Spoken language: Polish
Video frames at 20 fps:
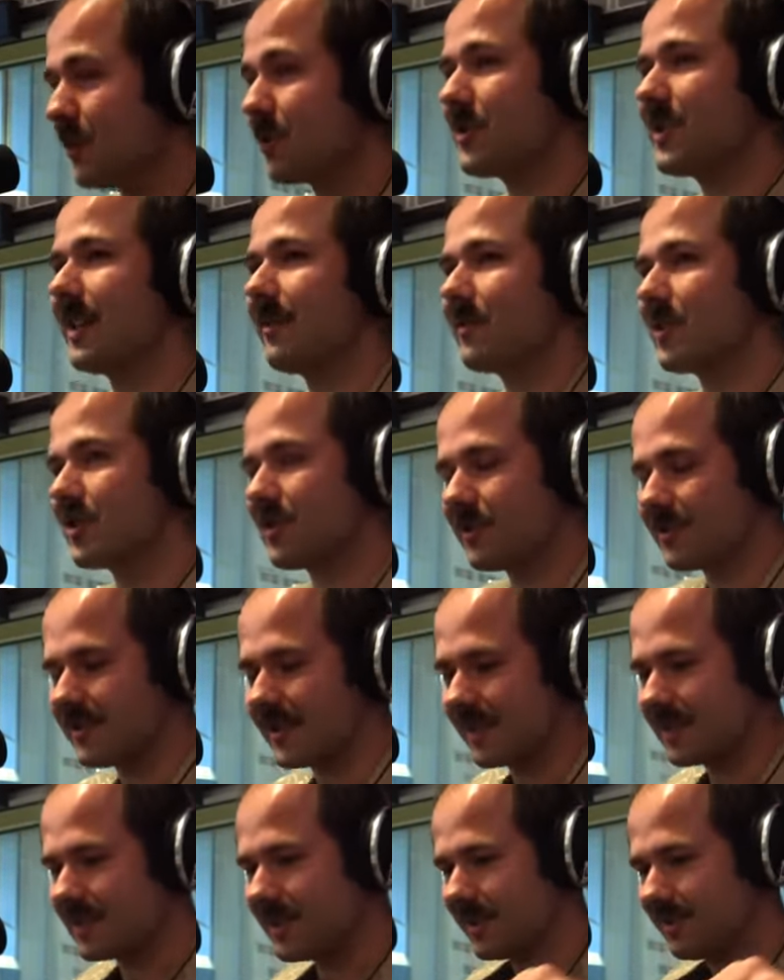można, wiesz, to jest
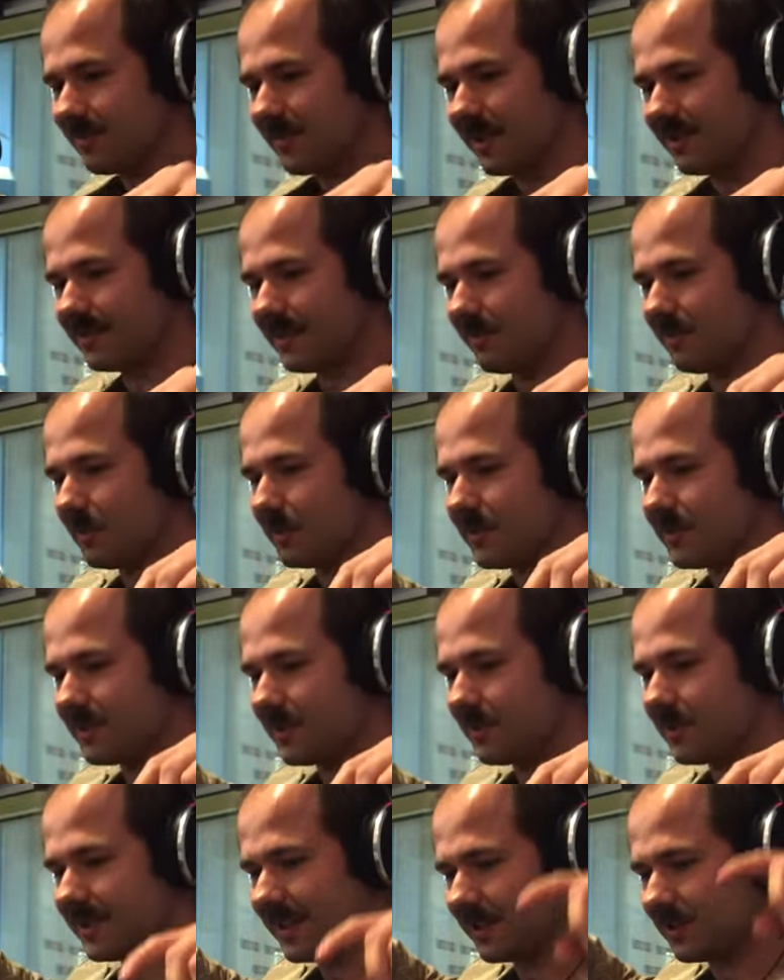tak, że te włosy
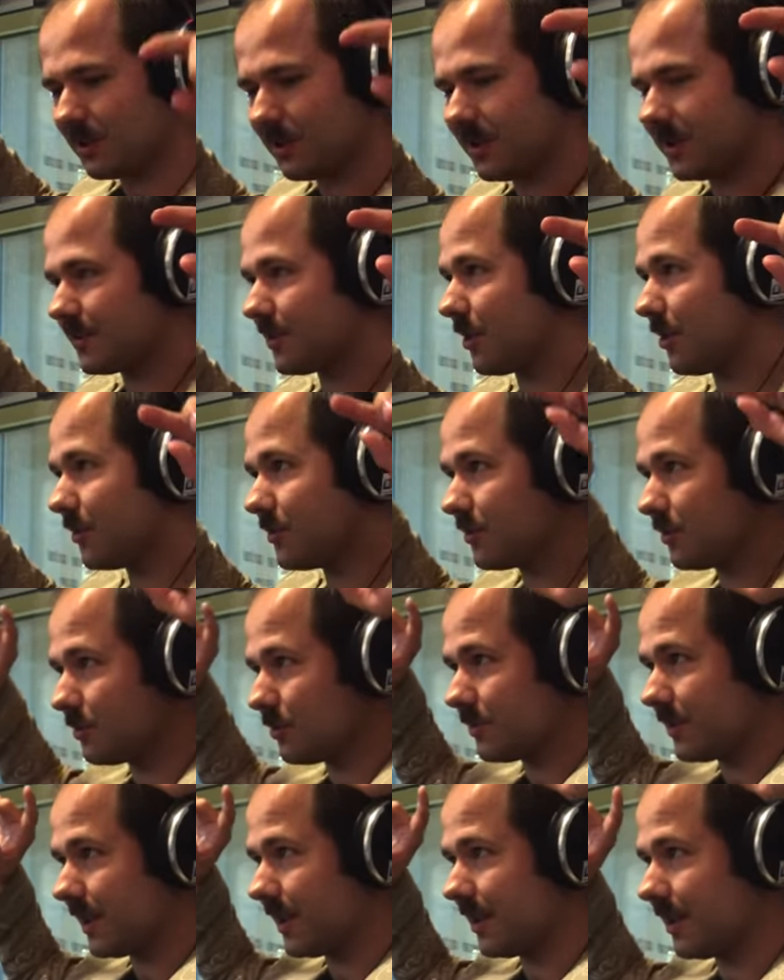sobie tak trochę schodzą
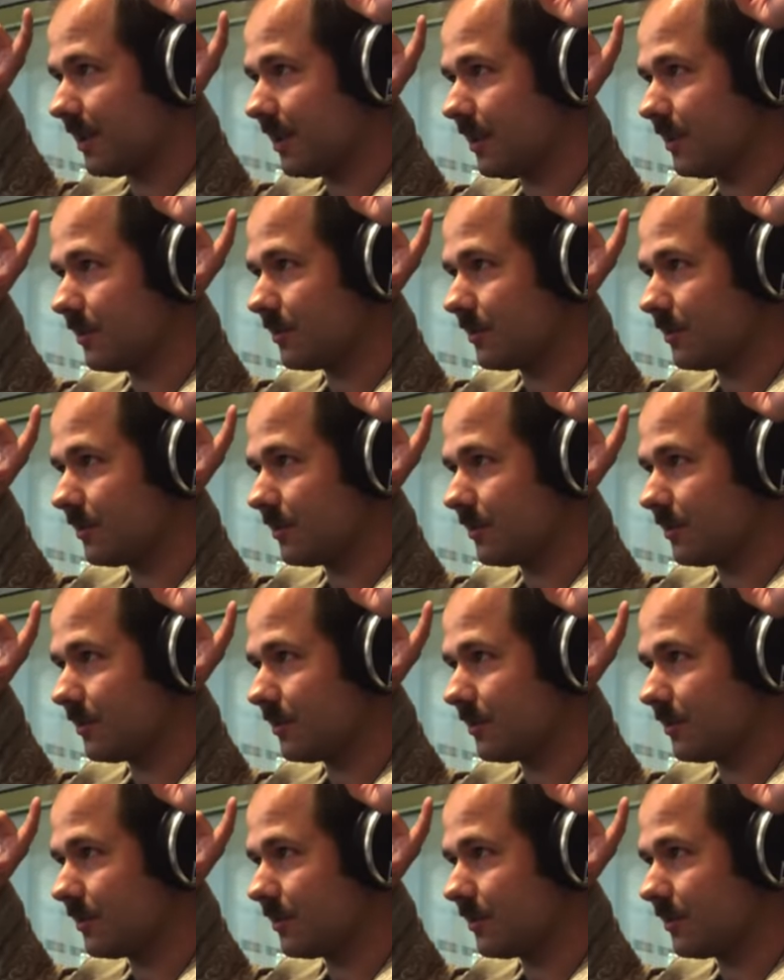tutaj